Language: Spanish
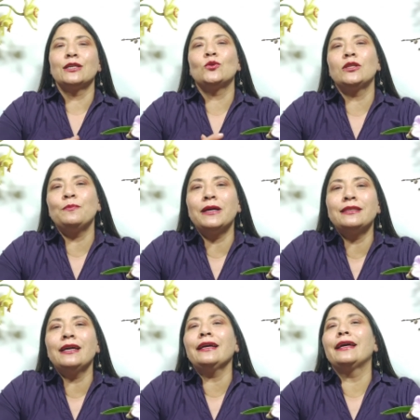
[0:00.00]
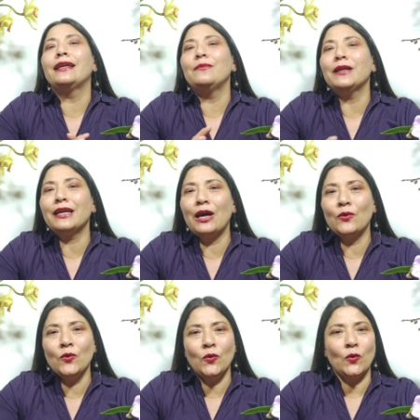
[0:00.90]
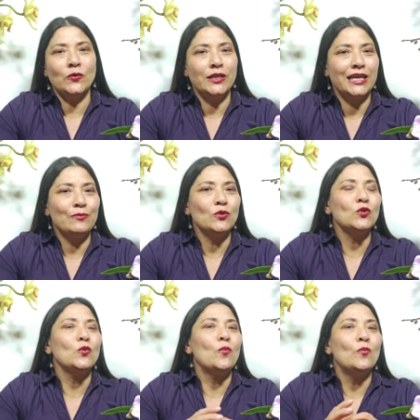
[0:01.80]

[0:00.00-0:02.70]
Resulta y pasa que en el mercado conseguimos